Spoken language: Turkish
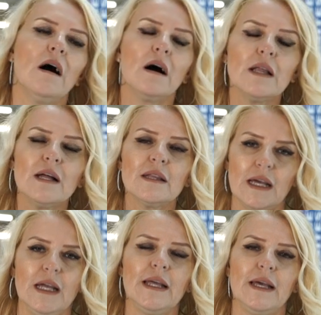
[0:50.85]
alanla
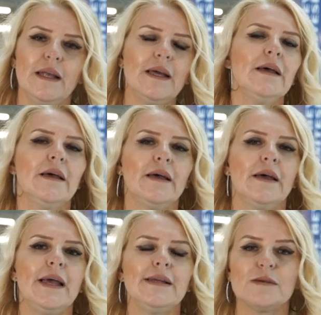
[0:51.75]
ilgili e,
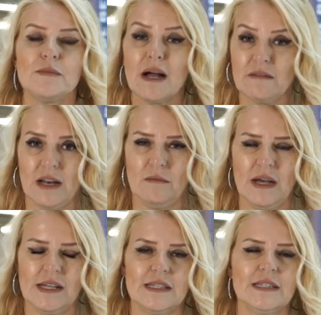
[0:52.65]
eğitimler
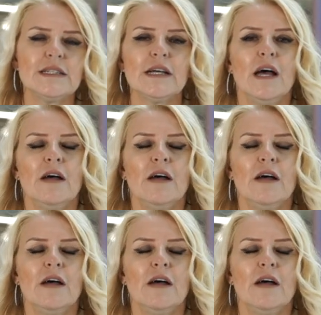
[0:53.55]
verilmektedir.